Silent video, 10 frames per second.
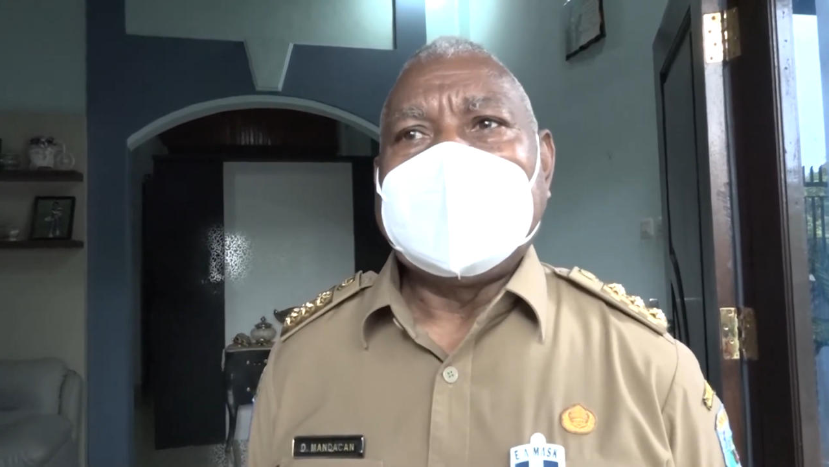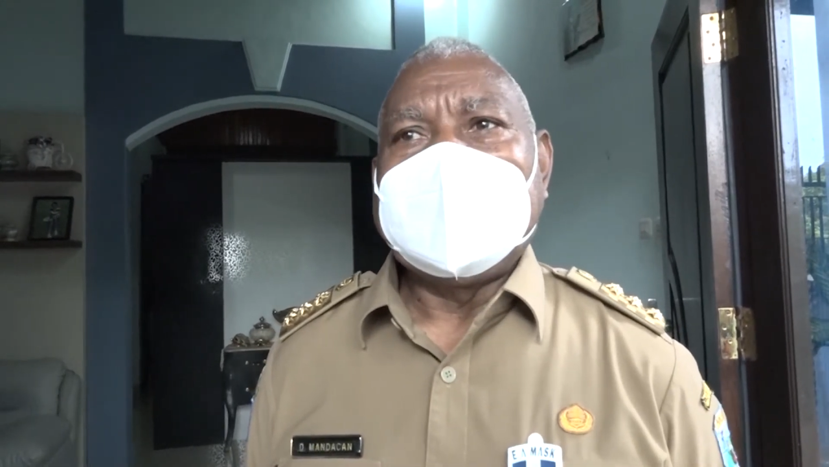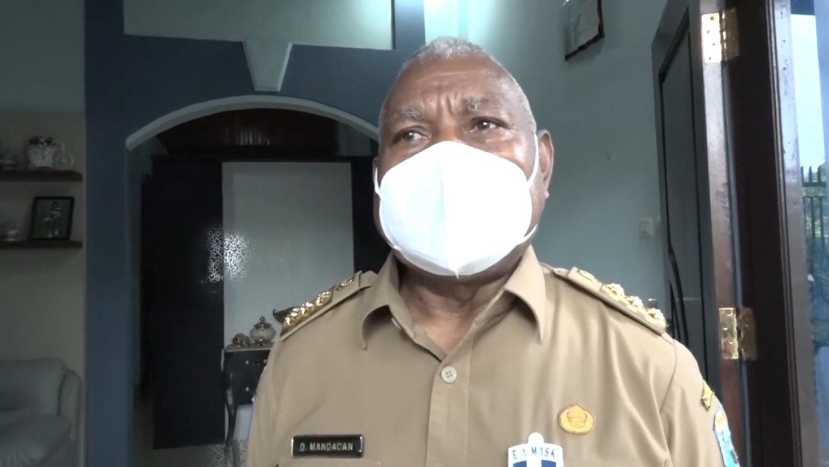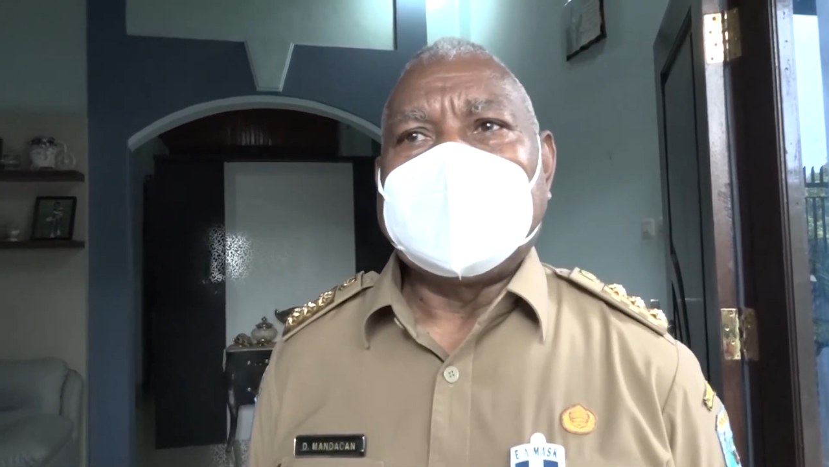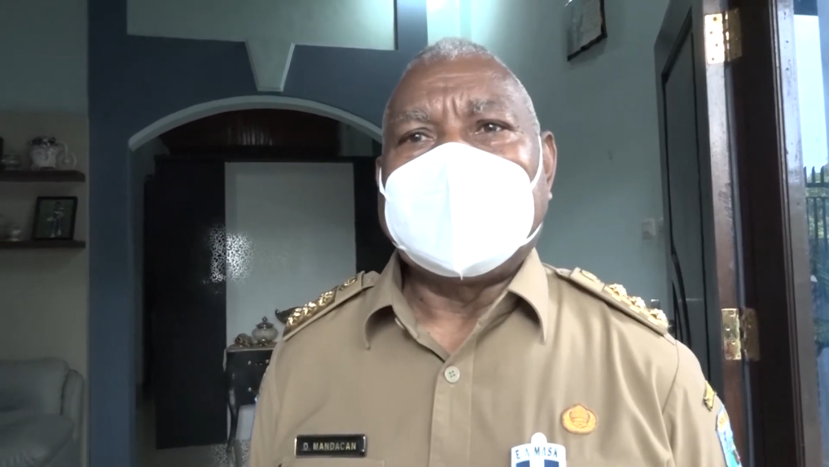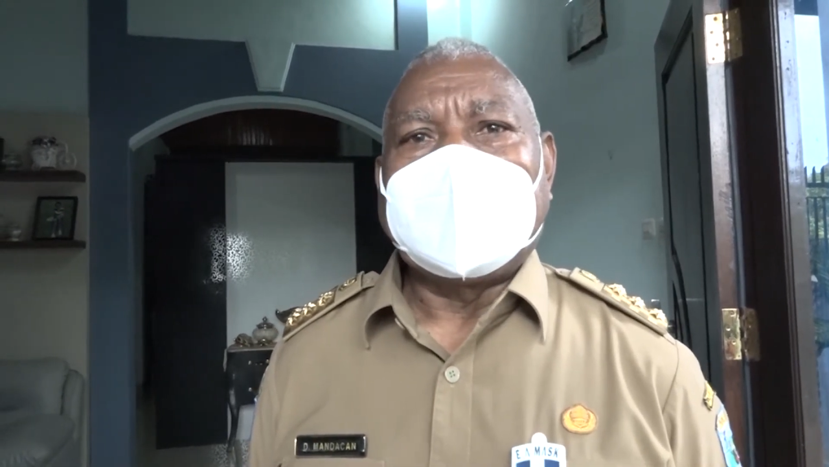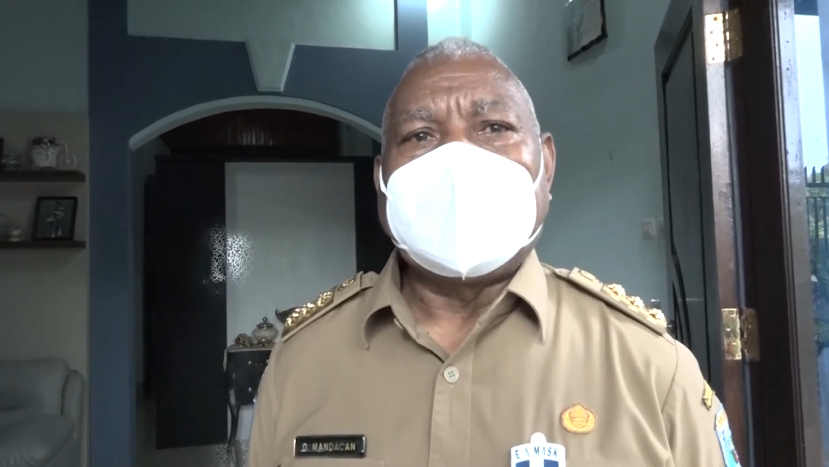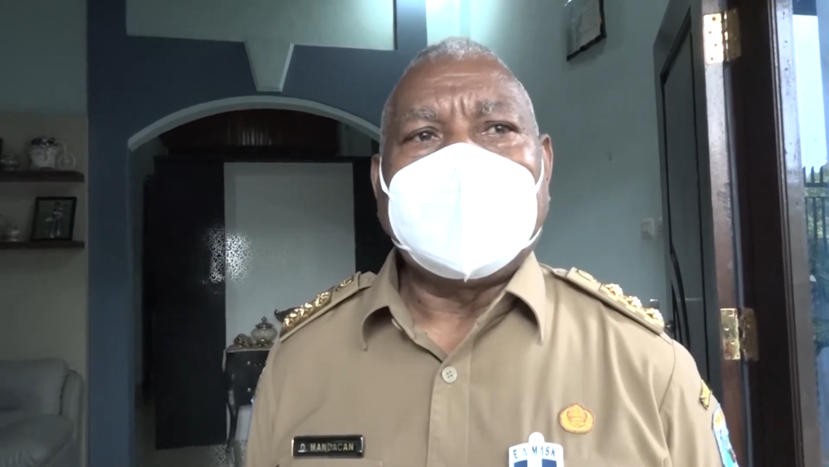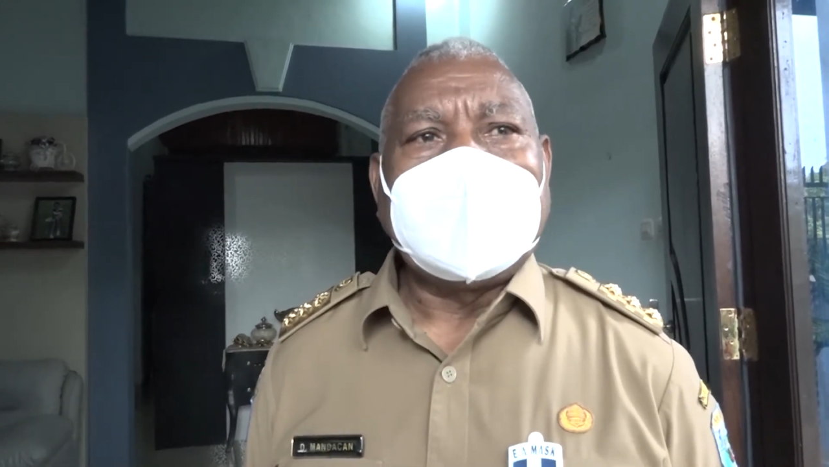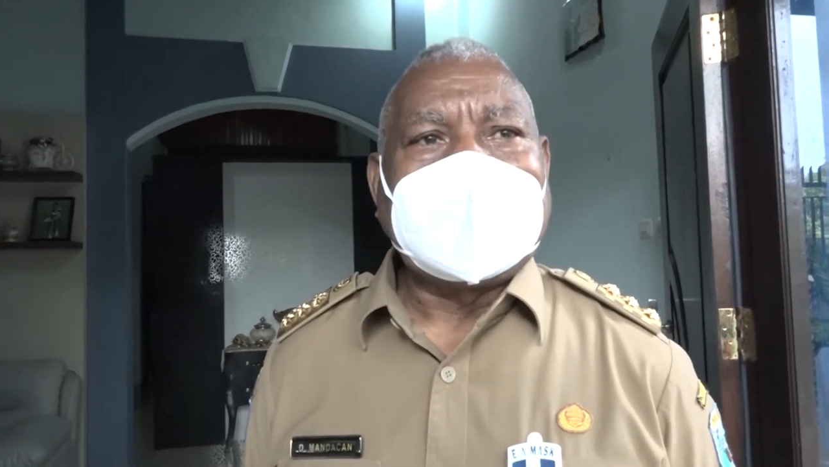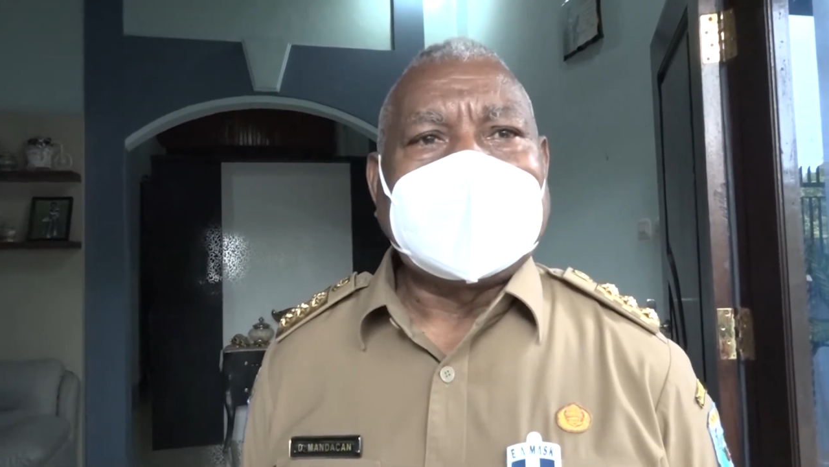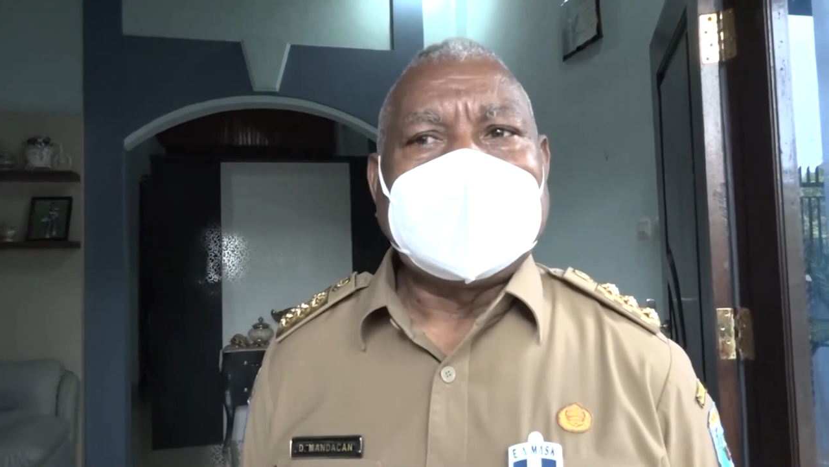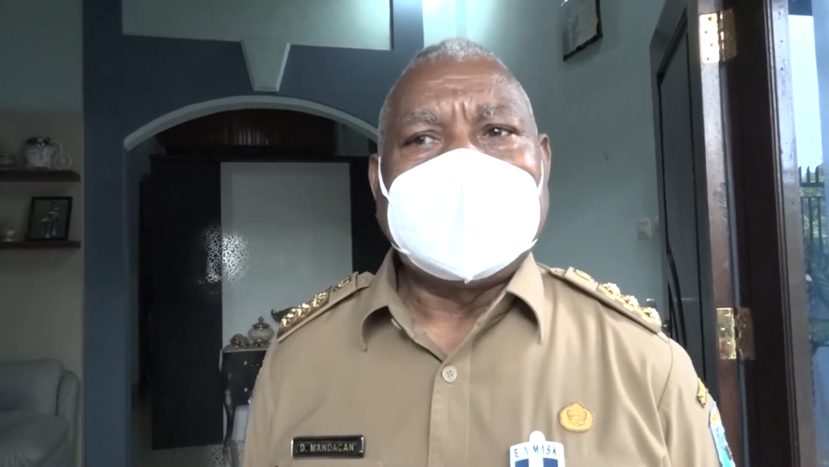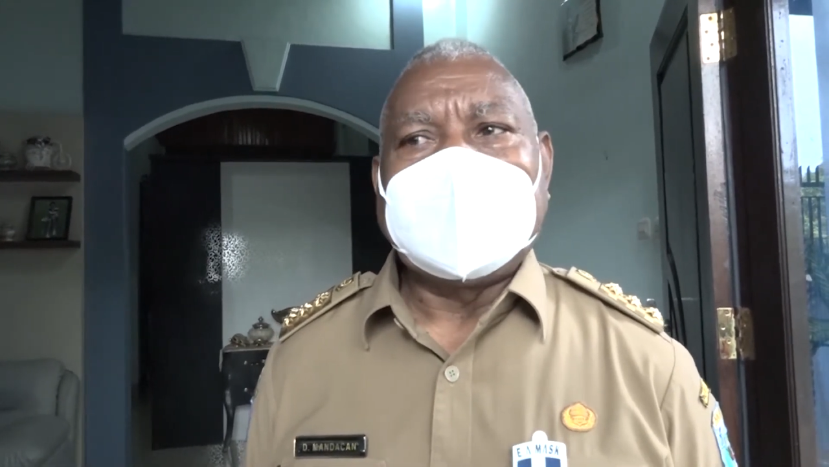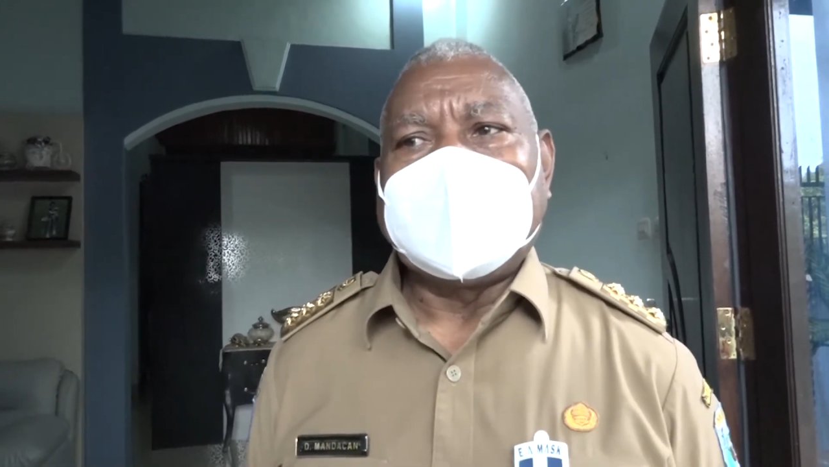di seluruh Papua
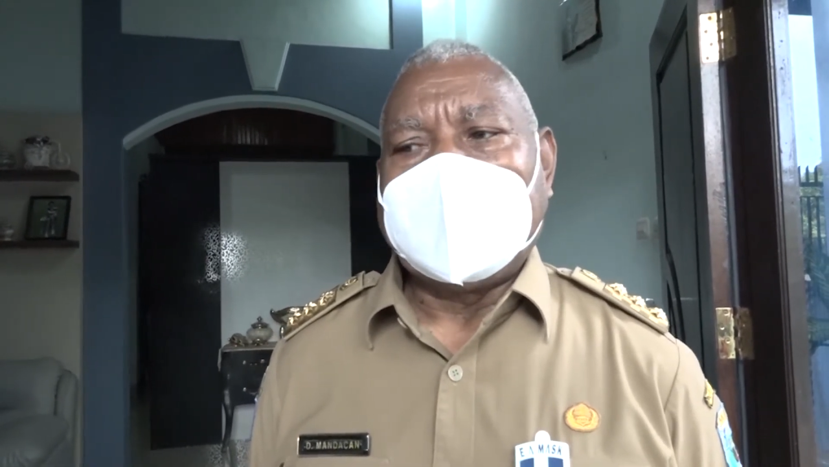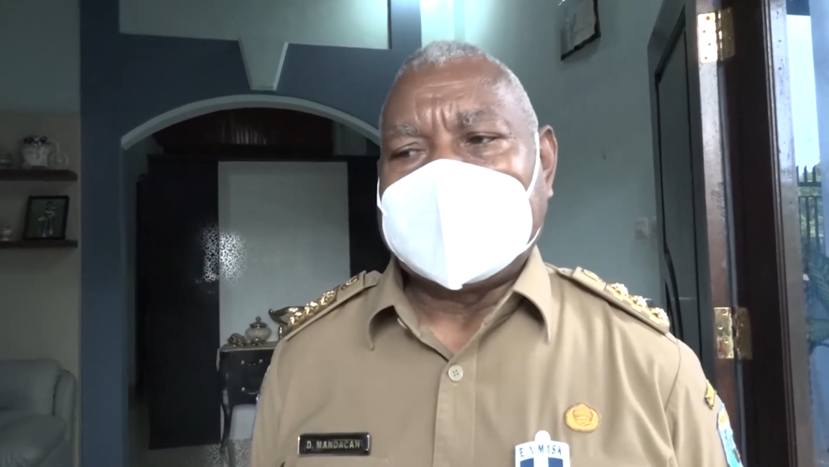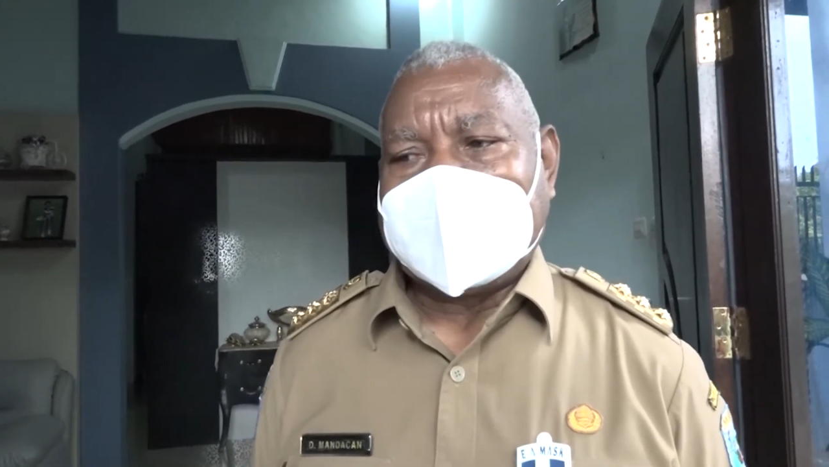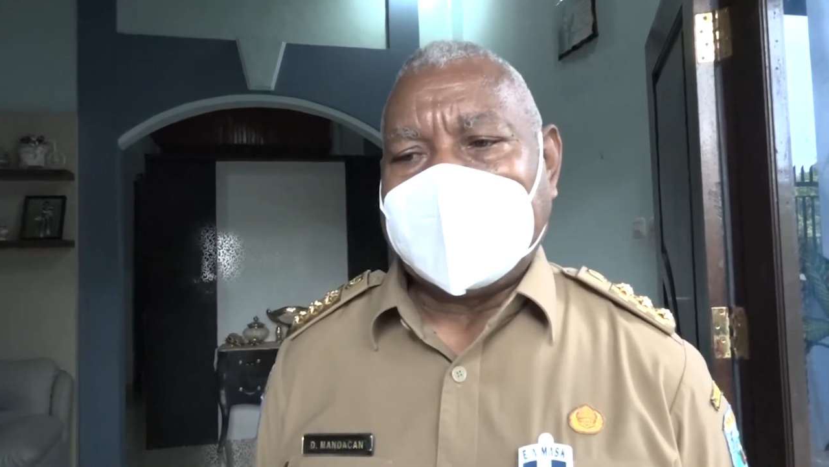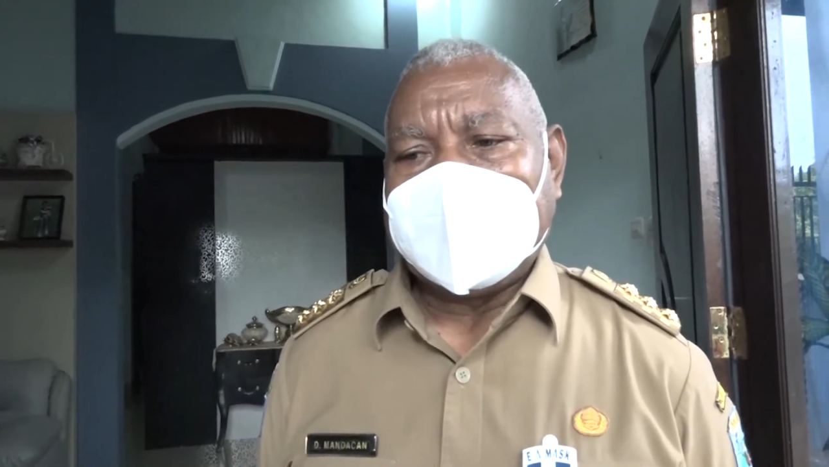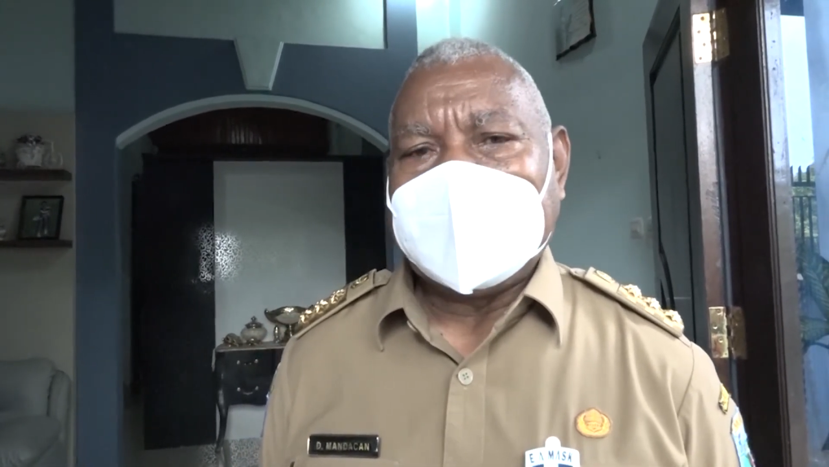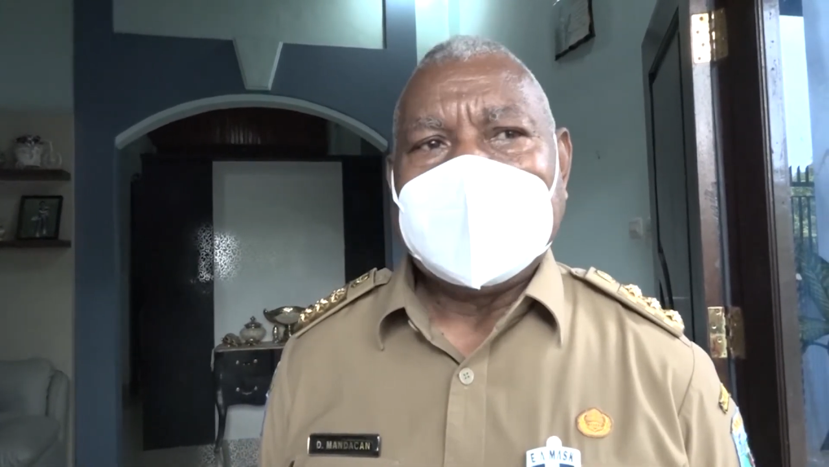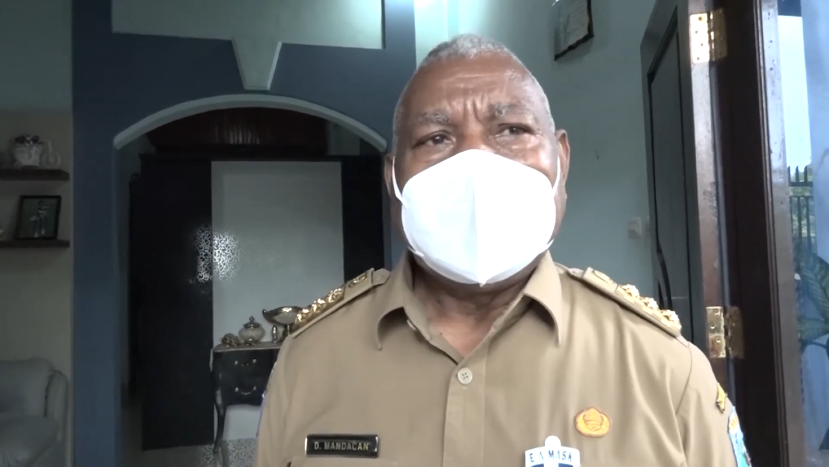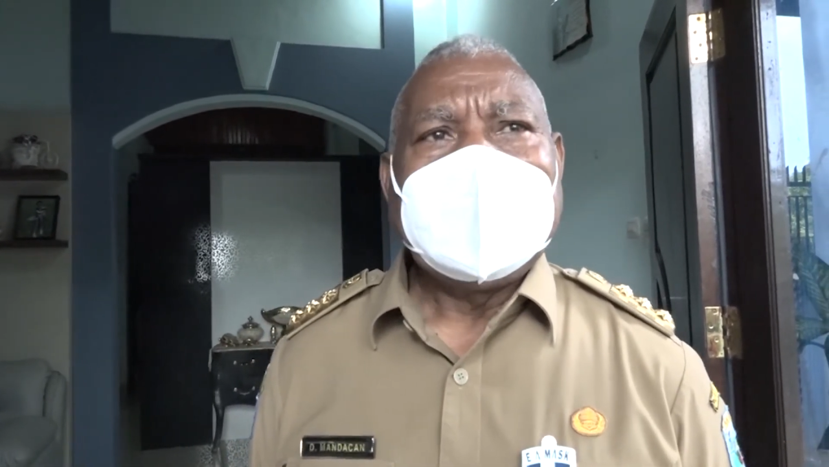Barat. Jadi tugas kami